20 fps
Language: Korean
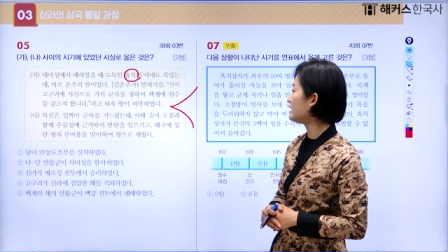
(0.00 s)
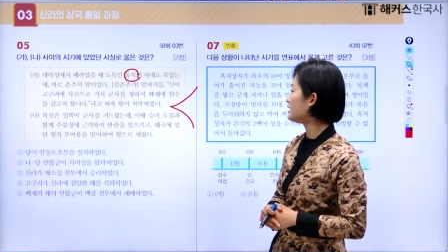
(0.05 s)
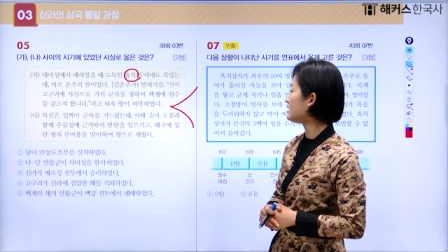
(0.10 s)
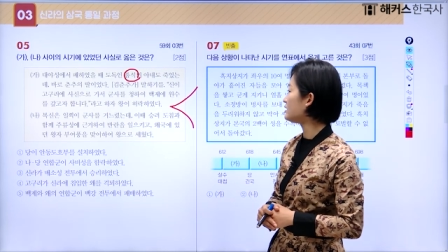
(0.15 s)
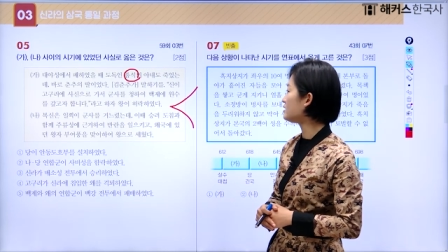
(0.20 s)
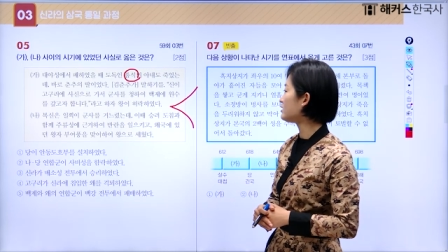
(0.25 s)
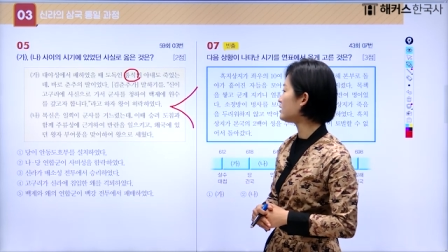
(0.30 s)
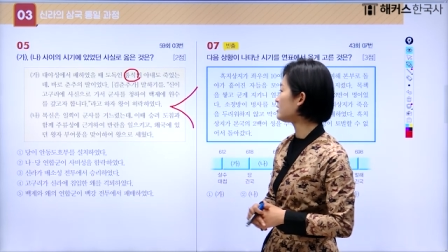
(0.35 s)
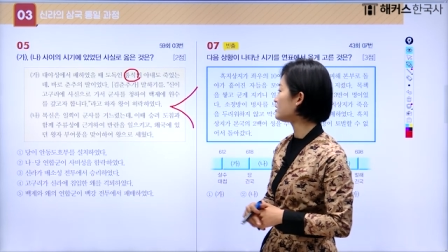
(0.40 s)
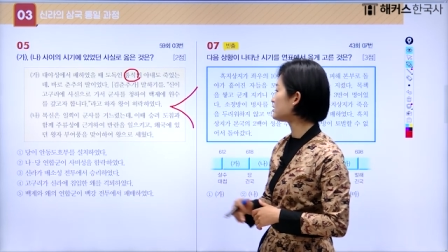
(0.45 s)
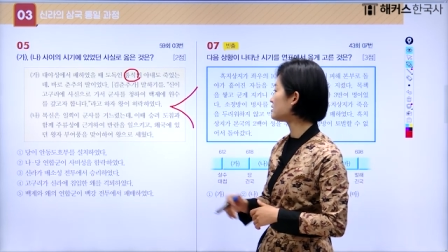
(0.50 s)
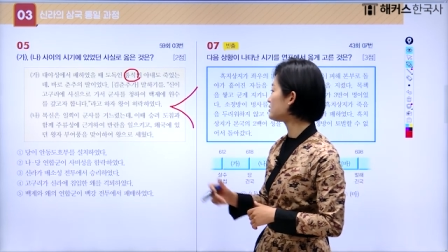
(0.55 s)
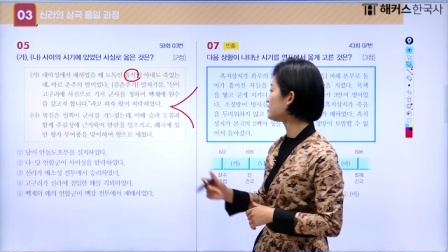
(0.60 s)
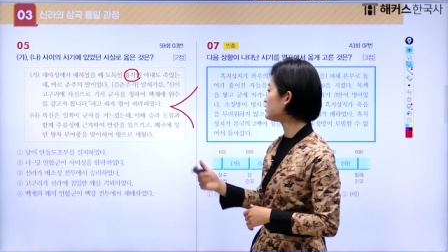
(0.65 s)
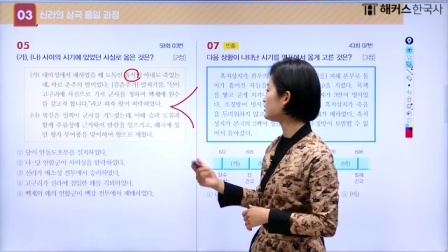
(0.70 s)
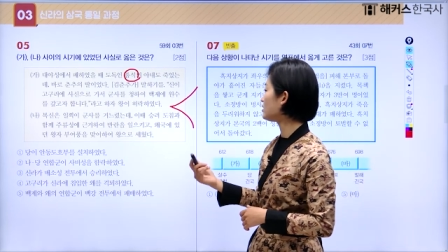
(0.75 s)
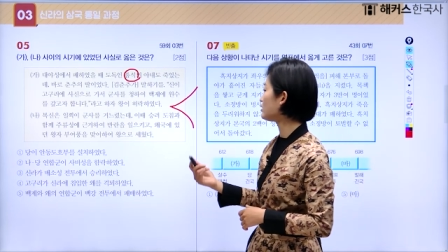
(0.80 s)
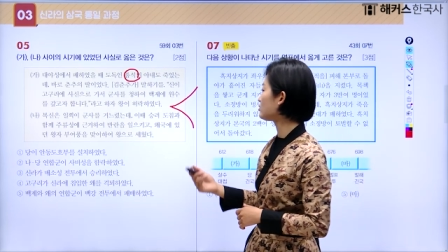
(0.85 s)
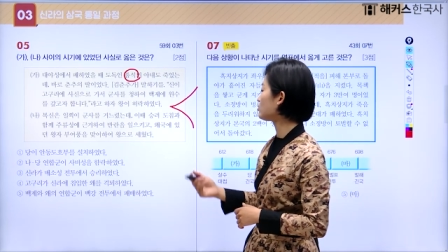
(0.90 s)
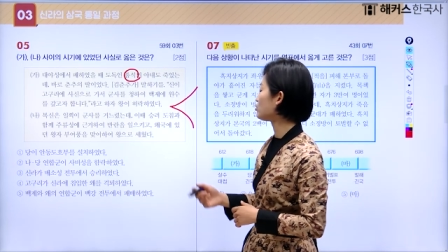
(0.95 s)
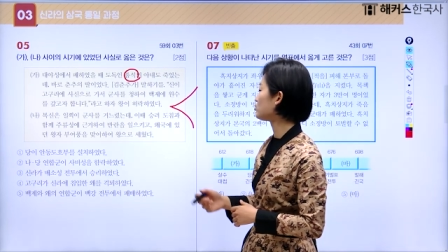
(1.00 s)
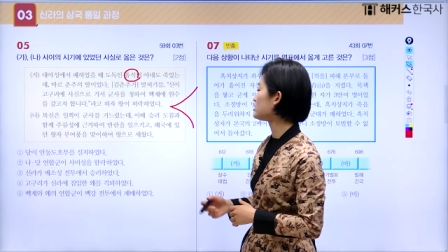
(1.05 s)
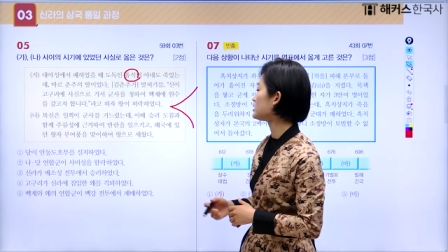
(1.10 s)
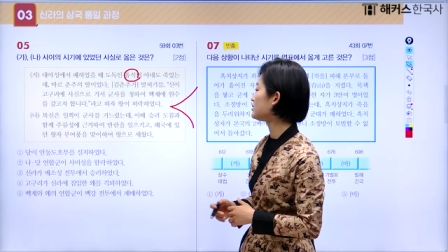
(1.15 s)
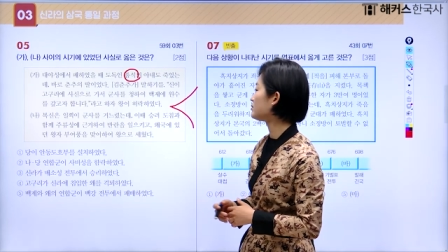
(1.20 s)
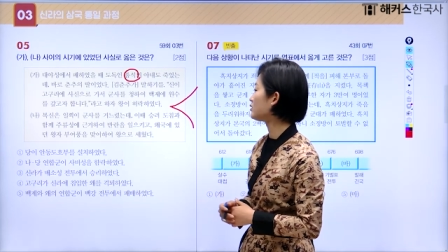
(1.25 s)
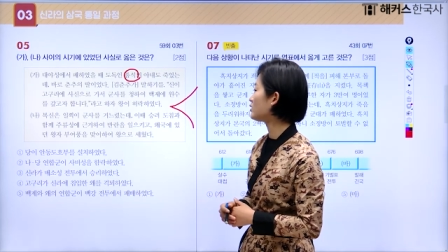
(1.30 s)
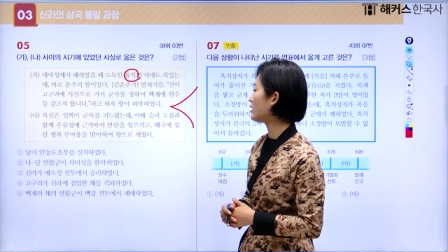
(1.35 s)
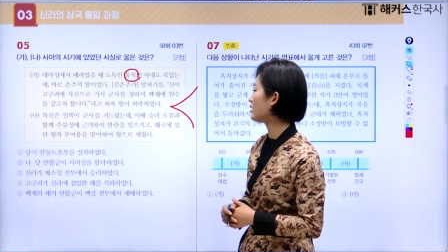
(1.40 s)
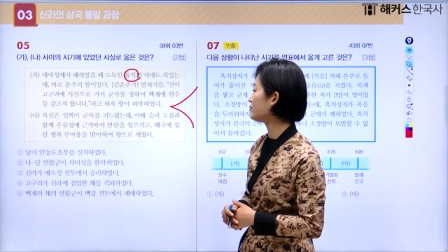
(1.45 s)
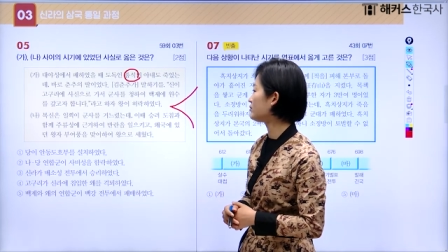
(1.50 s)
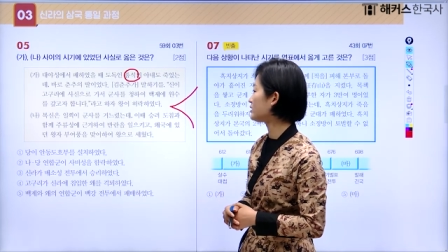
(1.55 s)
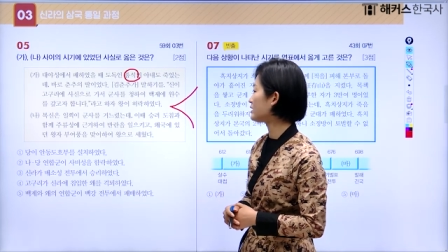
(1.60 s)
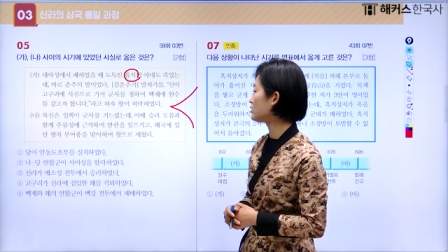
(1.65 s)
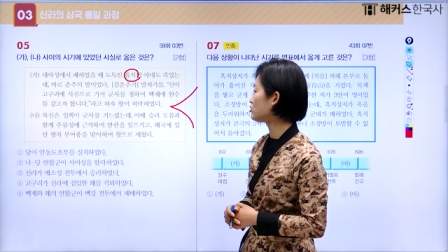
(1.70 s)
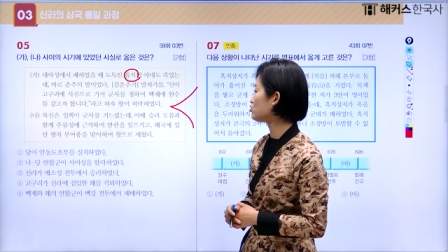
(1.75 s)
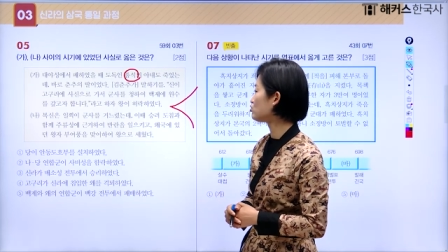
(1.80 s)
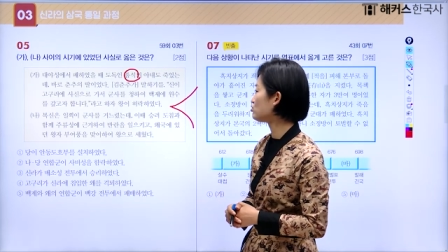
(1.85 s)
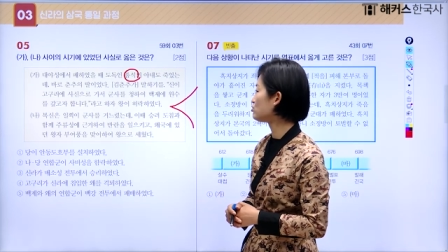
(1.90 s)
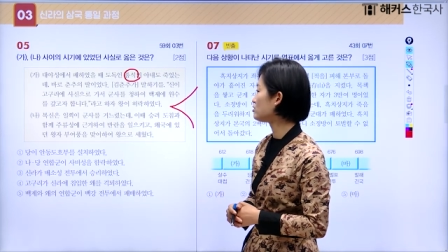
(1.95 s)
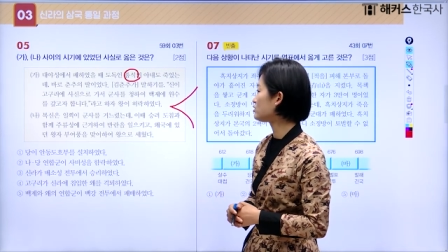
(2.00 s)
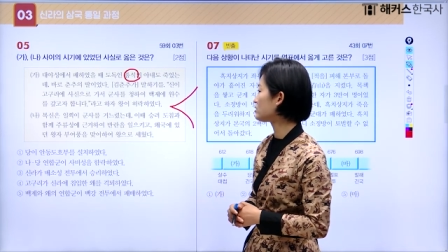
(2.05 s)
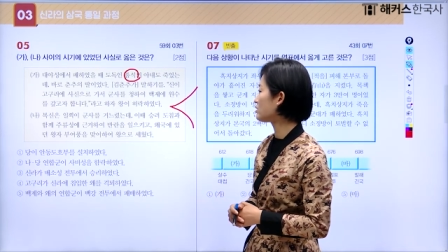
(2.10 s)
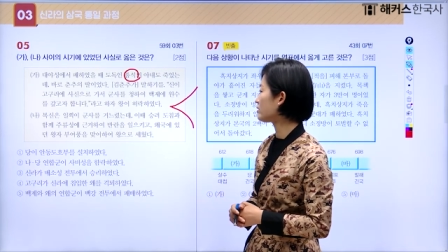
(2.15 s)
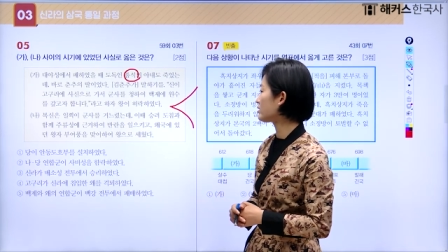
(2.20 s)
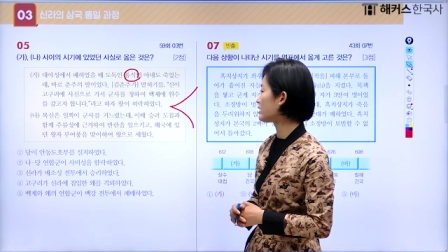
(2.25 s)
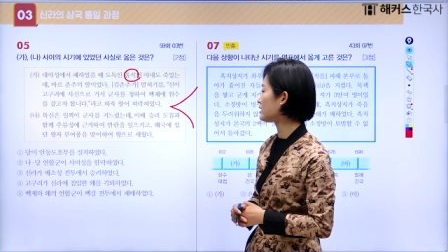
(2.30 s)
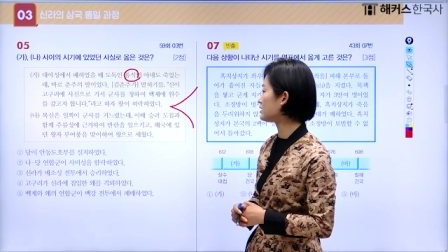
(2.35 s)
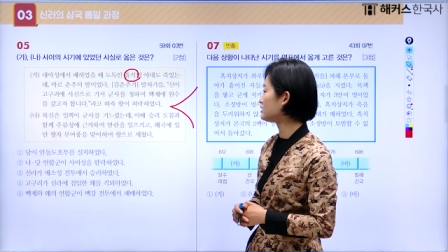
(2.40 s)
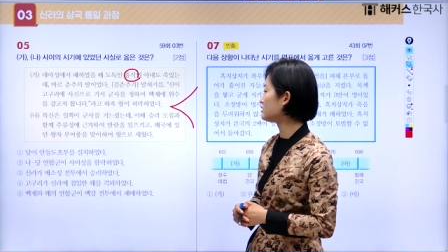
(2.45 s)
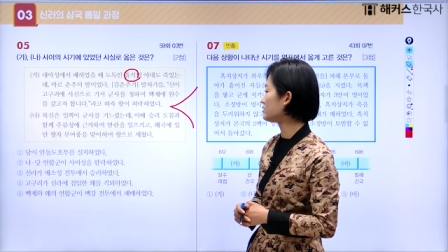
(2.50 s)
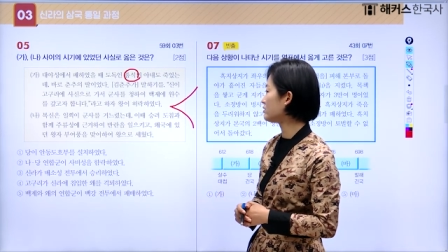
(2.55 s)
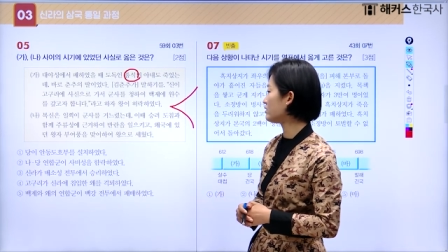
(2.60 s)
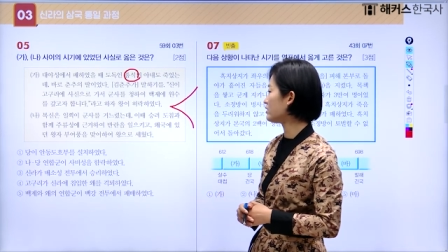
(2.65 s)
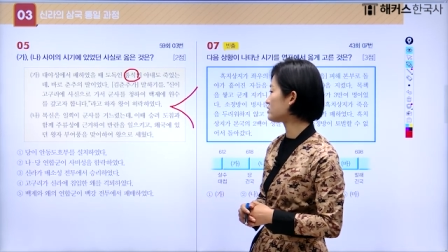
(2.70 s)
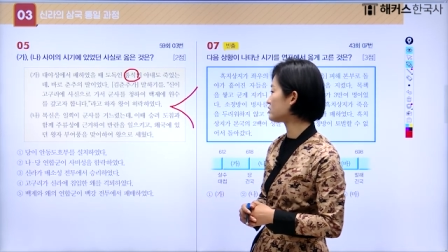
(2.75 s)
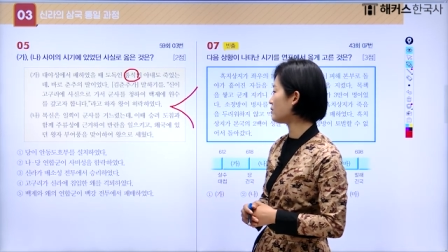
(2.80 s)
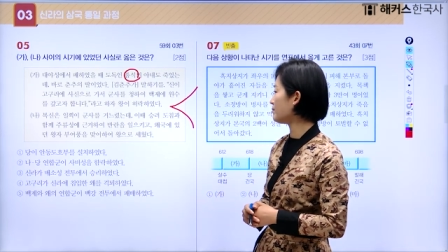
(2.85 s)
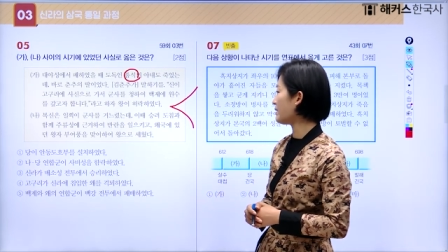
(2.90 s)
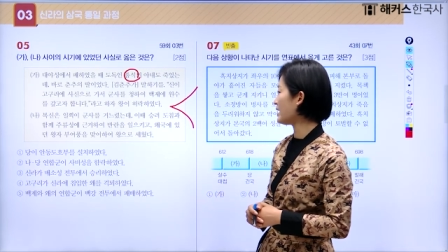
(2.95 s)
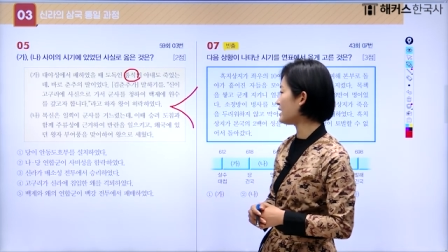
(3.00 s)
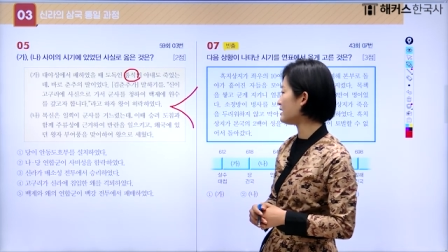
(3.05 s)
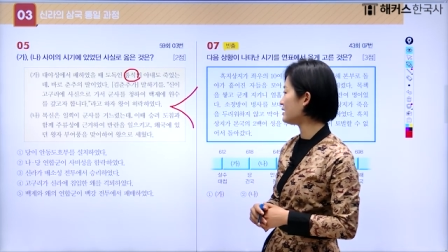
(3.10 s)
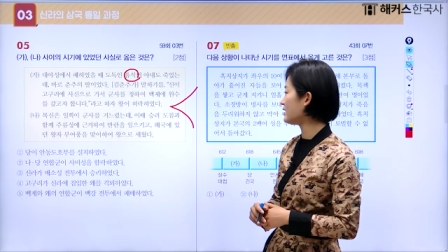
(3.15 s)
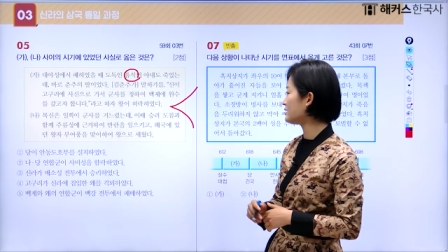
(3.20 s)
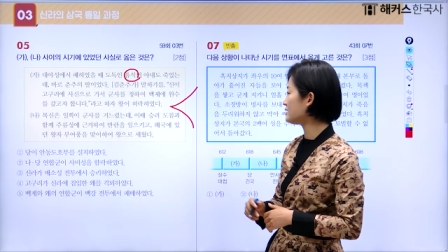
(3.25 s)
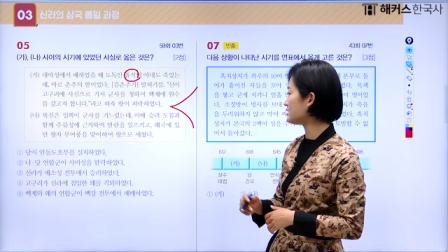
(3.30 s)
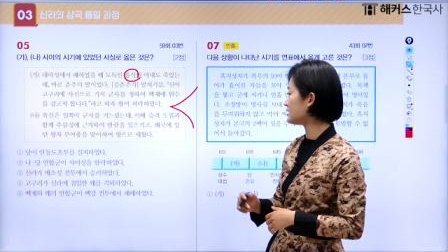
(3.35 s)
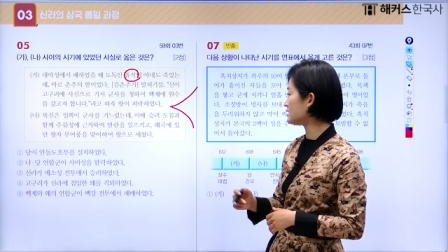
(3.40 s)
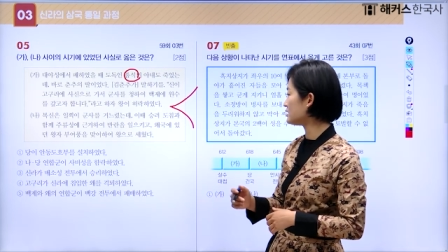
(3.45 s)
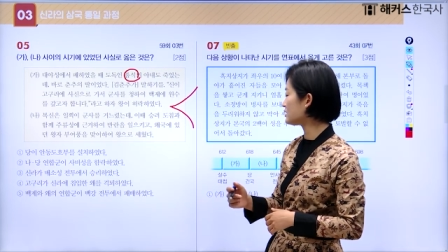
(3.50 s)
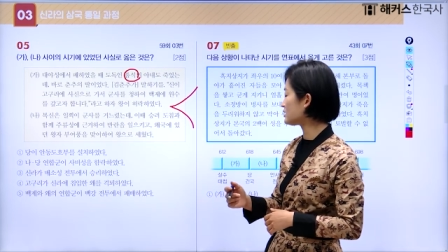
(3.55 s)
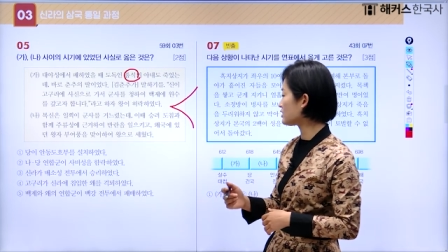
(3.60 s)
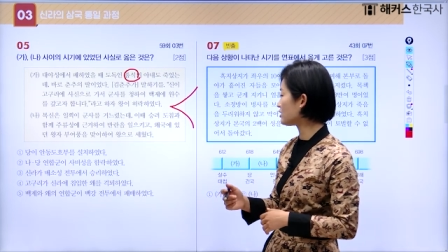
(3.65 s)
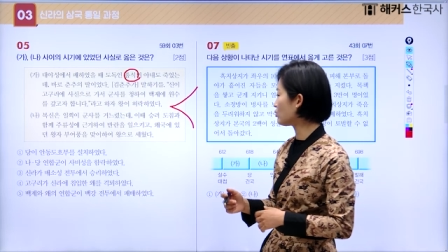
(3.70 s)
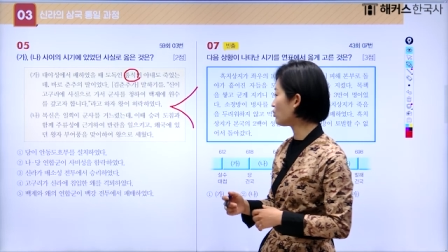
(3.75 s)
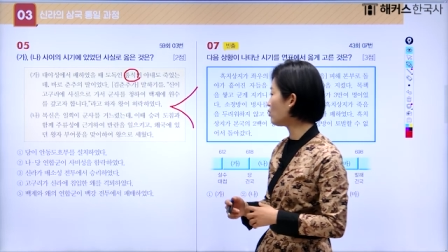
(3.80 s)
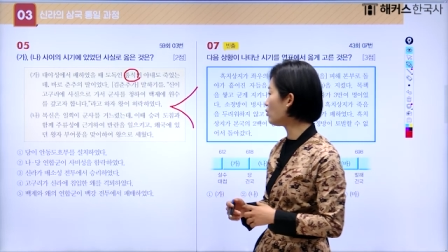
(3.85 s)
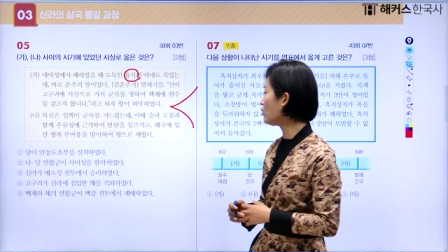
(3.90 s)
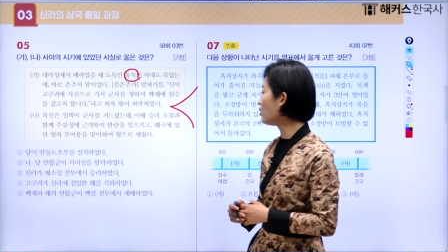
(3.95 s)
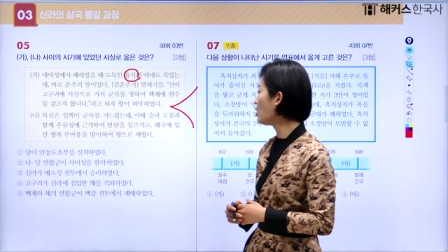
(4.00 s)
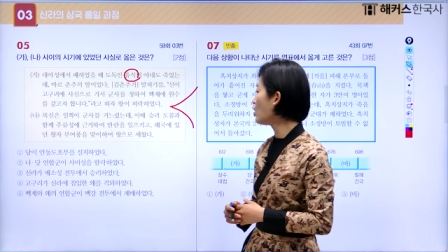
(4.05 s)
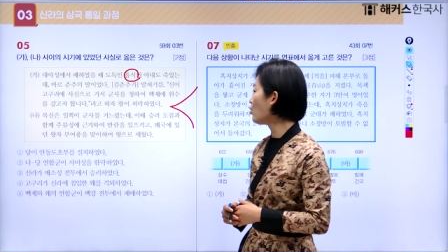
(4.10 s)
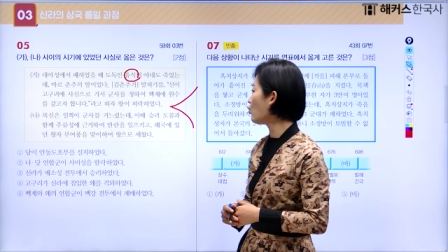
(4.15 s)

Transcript: 이때 승려 도침과 함께 주류성의근거에서 반란을 일으키고